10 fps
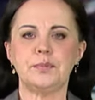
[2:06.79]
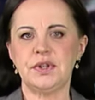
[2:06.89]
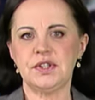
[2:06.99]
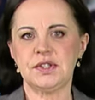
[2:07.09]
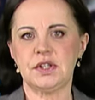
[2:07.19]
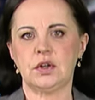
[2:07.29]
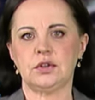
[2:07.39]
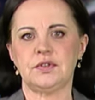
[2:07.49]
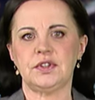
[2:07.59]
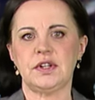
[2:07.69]
PiS i
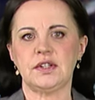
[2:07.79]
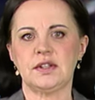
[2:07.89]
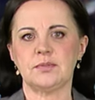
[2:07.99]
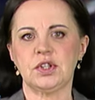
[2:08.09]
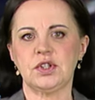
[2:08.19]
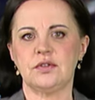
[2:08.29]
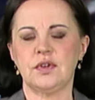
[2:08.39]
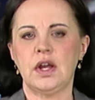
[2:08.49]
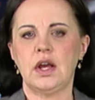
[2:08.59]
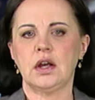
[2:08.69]
Konfederacja
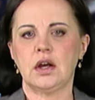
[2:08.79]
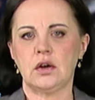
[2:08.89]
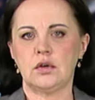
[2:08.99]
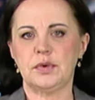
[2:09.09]
przeciw, KO,